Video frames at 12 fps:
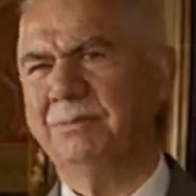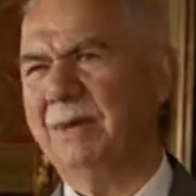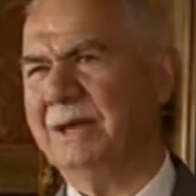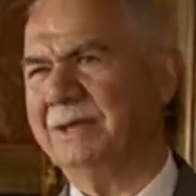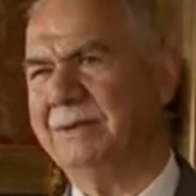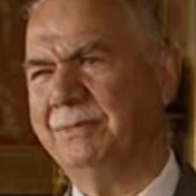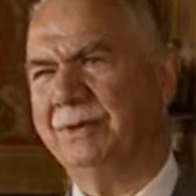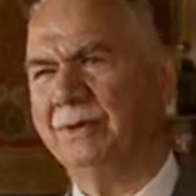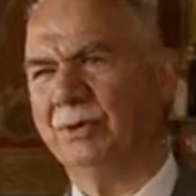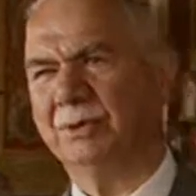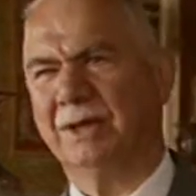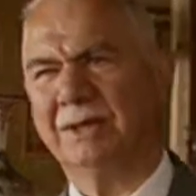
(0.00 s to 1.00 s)
Belki bir
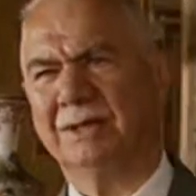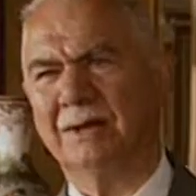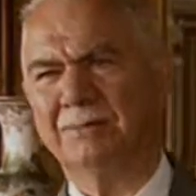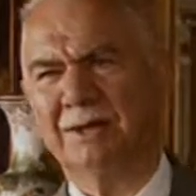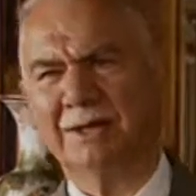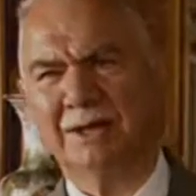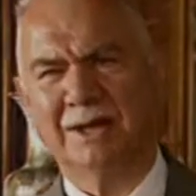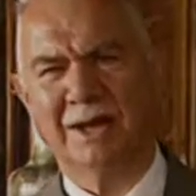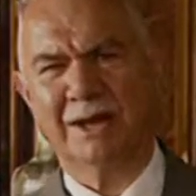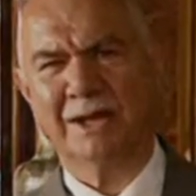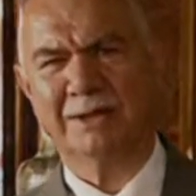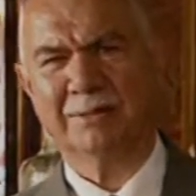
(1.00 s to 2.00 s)
iki odayı tam detaylı
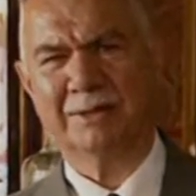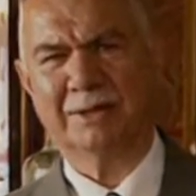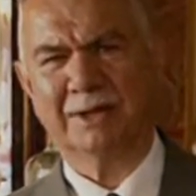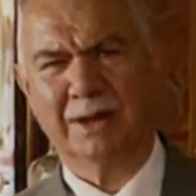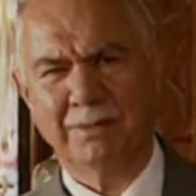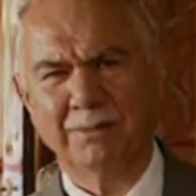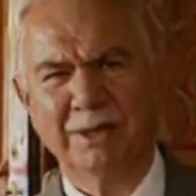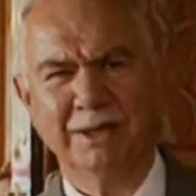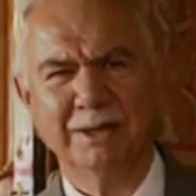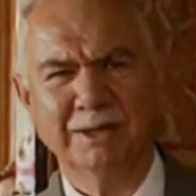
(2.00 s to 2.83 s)
anlatamadık ama